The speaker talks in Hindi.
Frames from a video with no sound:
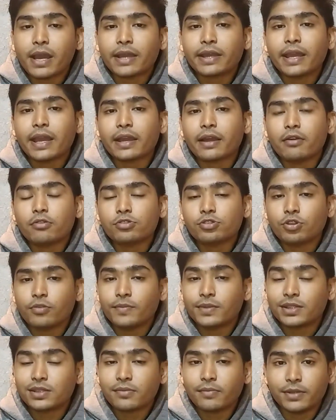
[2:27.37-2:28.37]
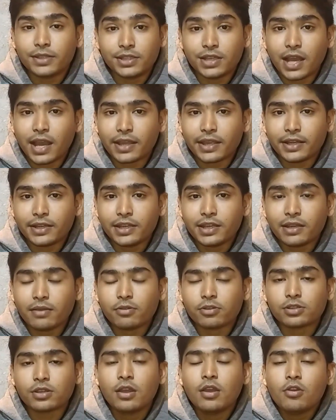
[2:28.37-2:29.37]
आएगा अकाउंट नंबर से बन जाएगी ठीक है
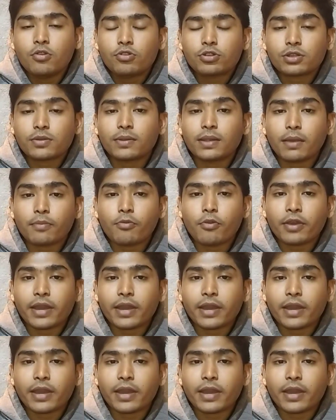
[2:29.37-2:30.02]
उसके बाद आपको